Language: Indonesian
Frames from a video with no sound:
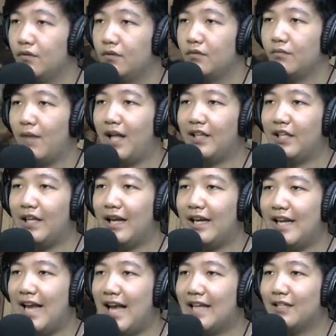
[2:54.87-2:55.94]
Mati
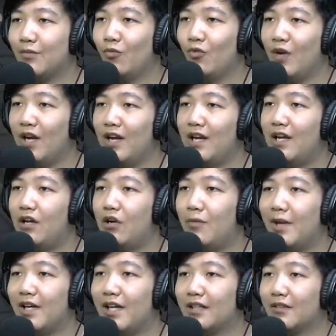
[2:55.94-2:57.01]
kalian semua. Oh my god.